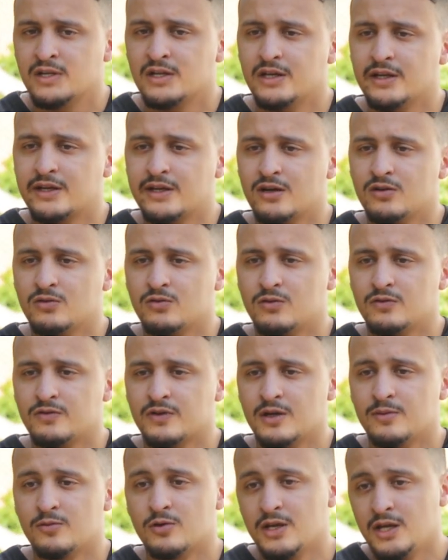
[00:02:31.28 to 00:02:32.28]
اللي كانوا
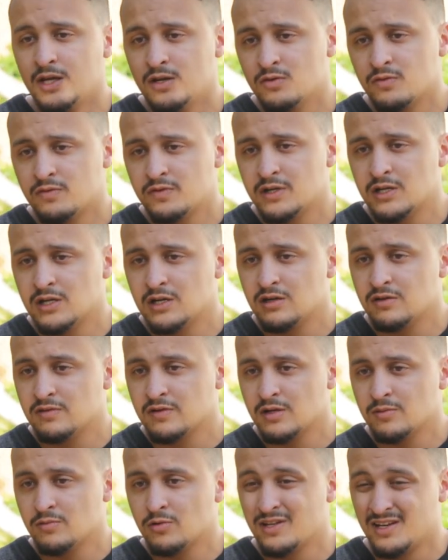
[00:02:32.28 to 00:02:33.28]
فريمون كيحنوا فينا
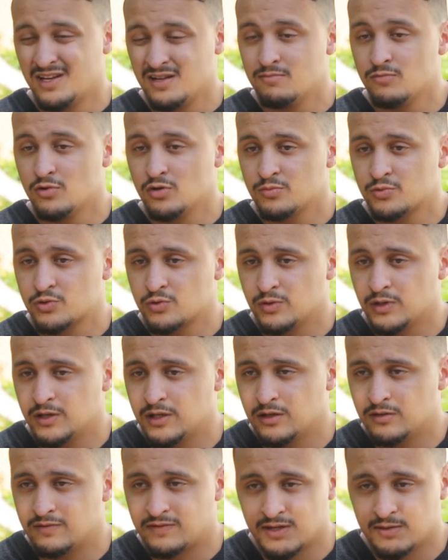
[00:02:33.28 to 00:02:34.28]
فريمون كنهموهم شكون
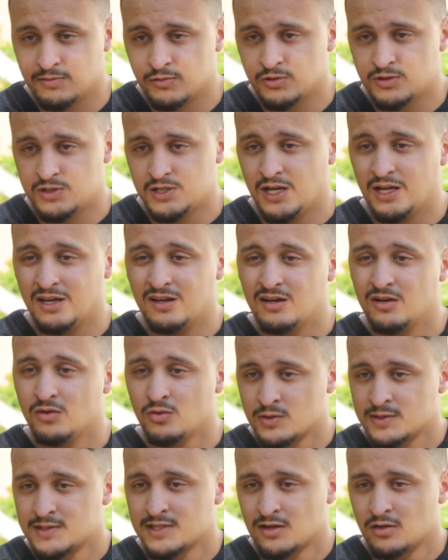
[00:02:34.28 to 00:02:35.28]
حنا فريمون
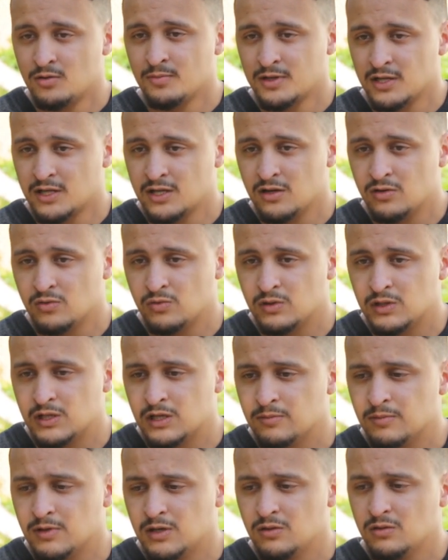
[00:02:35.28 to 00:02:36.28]
تحللوا رزقهم كي كنقول
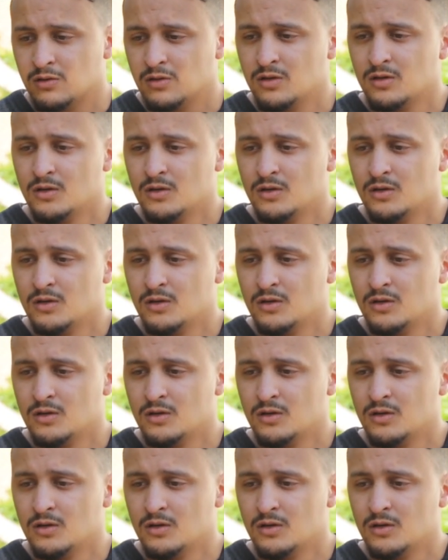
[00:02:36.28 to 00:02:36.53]
ديما